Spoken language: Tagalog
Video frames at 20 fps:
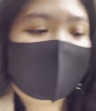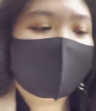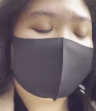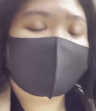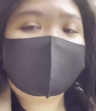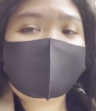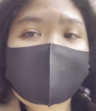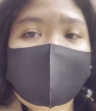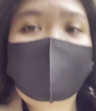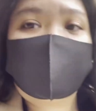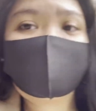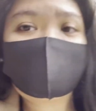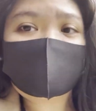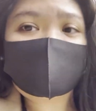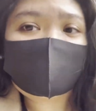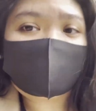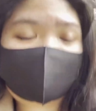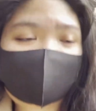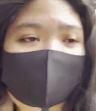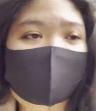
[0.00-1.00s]
na nagagawa
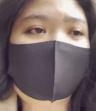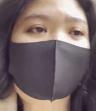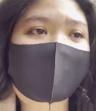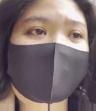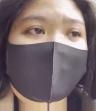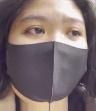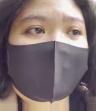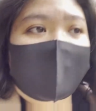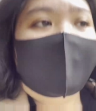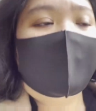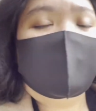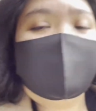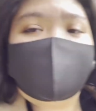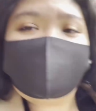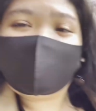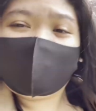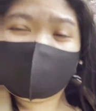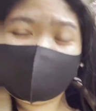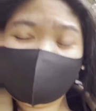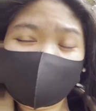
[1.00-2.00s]
siya ng
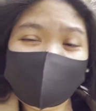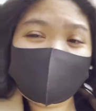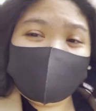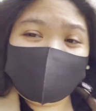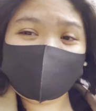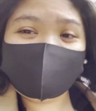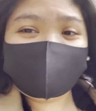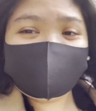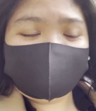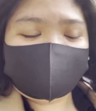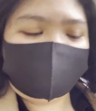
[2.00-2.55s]
filet dough,